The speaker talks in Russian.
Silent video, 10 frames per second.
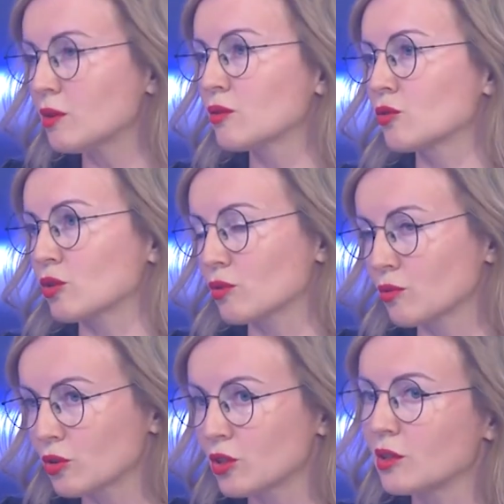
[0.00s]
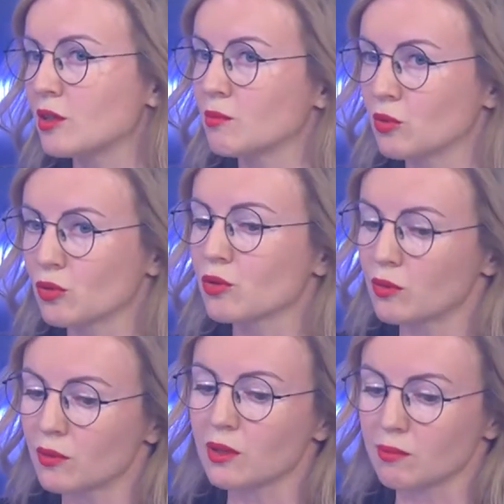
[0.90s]
тоже сложные и,
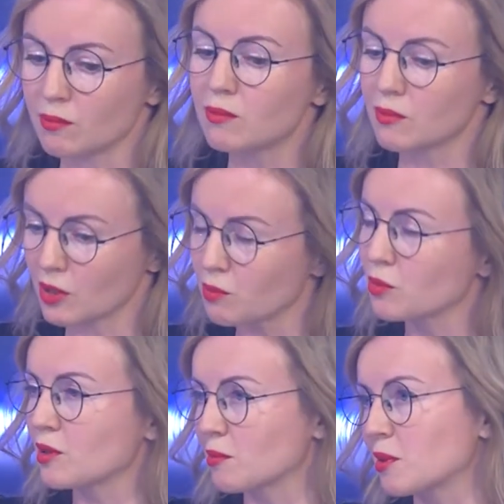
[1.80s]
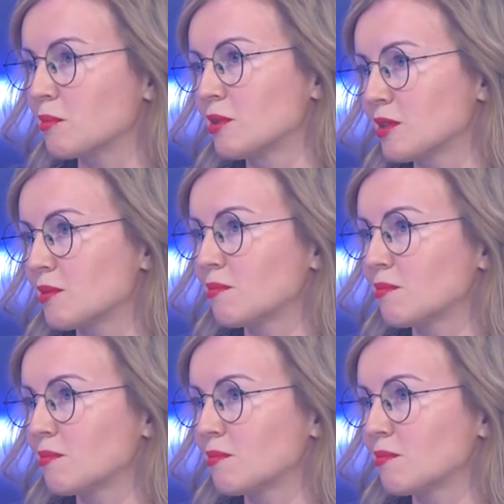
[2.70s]
безусловно, требуют компромисса.